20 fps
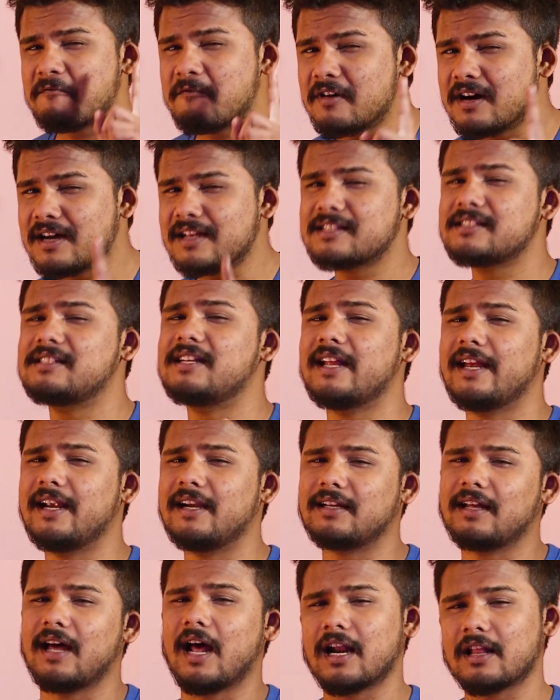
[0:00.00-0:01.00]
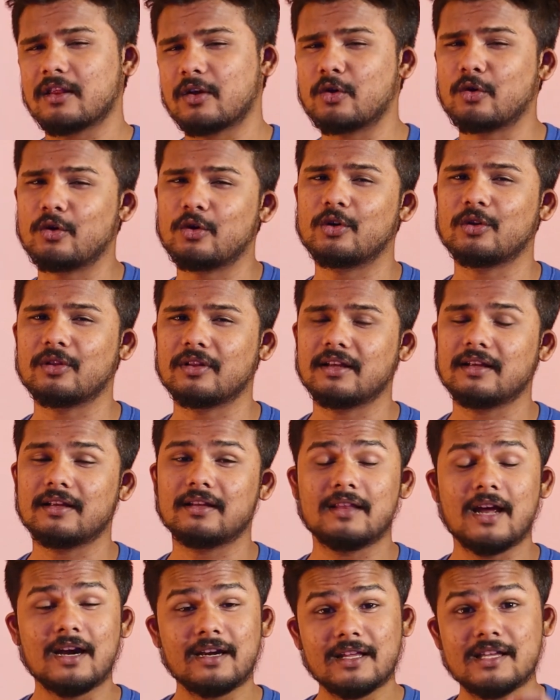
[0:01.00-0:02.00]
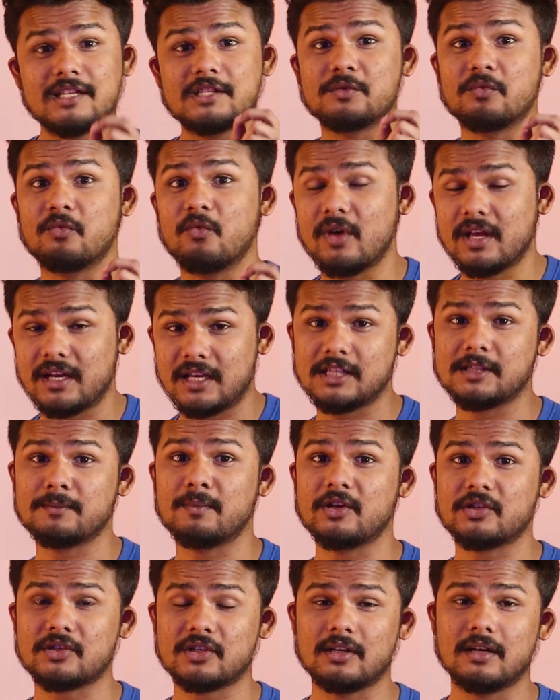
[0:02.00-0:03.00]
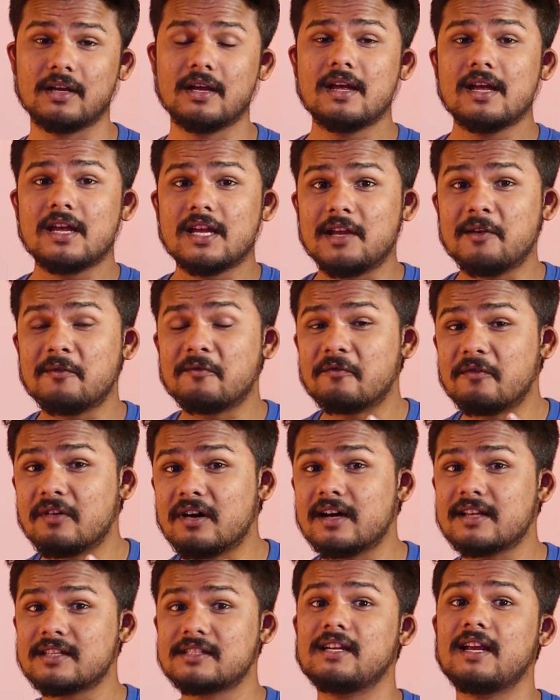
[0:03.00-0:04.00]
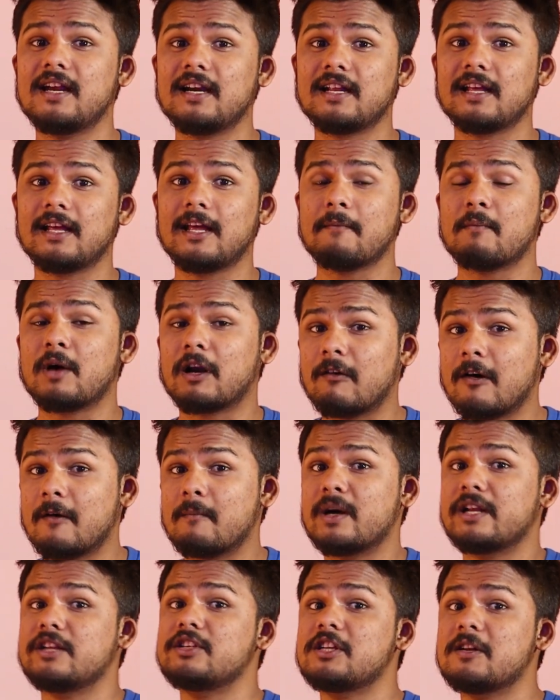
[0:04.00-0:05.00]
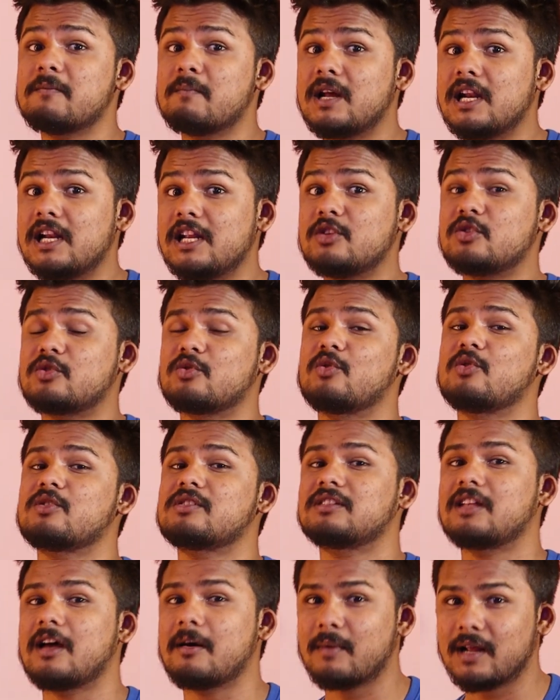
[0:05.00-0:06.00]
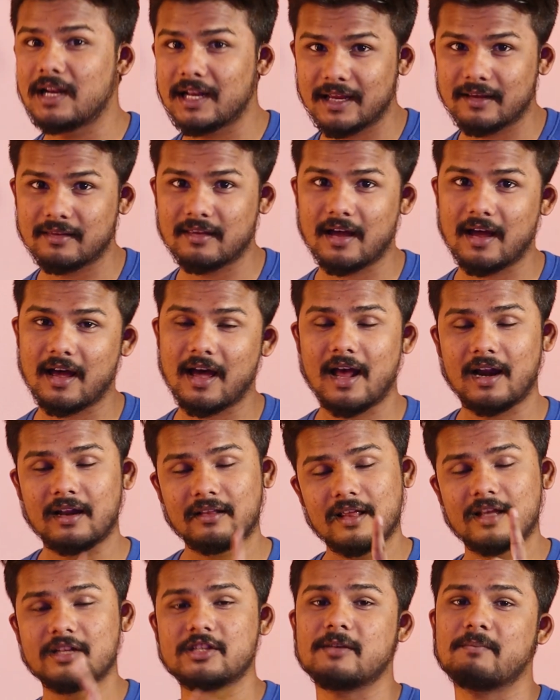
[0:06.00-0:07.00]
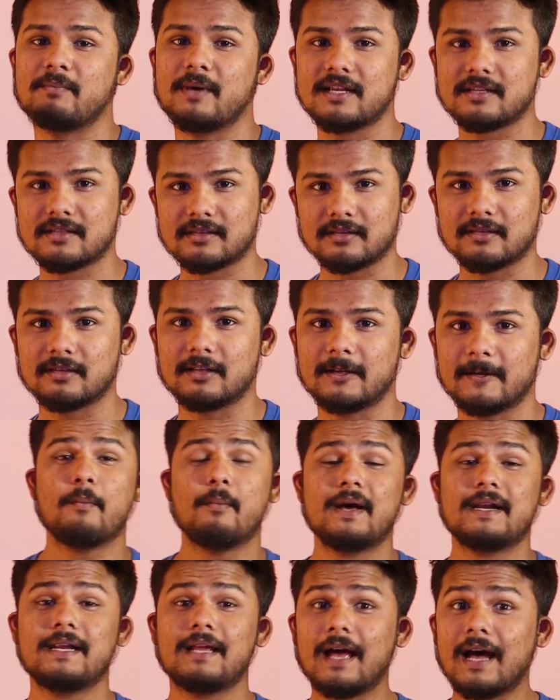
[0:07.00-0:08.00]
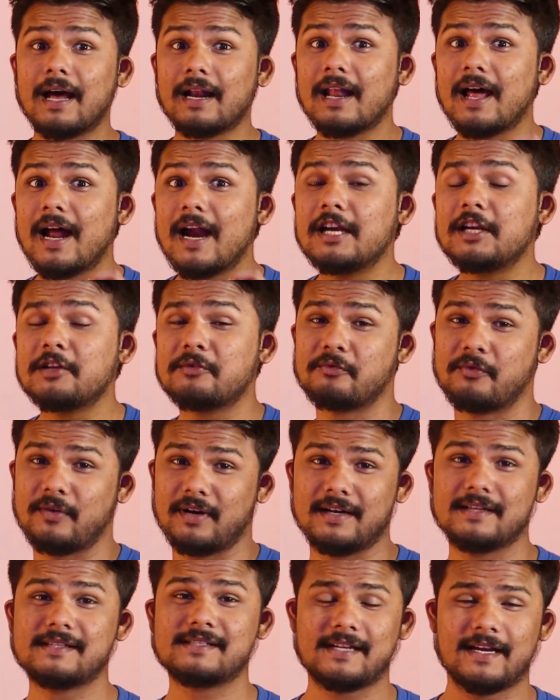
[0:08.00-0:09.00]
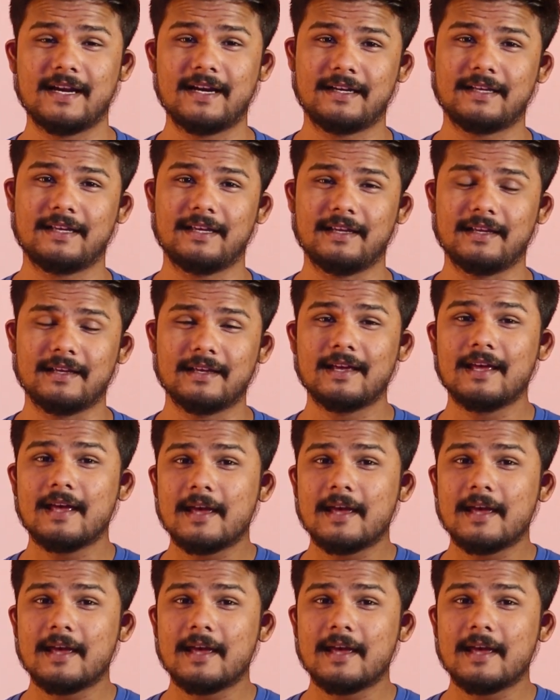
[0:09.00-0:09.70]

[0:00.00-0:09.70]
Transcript: ఫస్ట్ డేట్ అన్నదొకటి ఉంటుంది దట్ ఈజ్ వెరీ స్పెషల్ ఈ ఫస్ట్ డేటే మనం ఆ మనిషిని మళ్ళీ చూస్తామా లేదా అన్నదని చెప్పేస్తుంది మరి అలాంటి ఫస్ట్ డేట్కి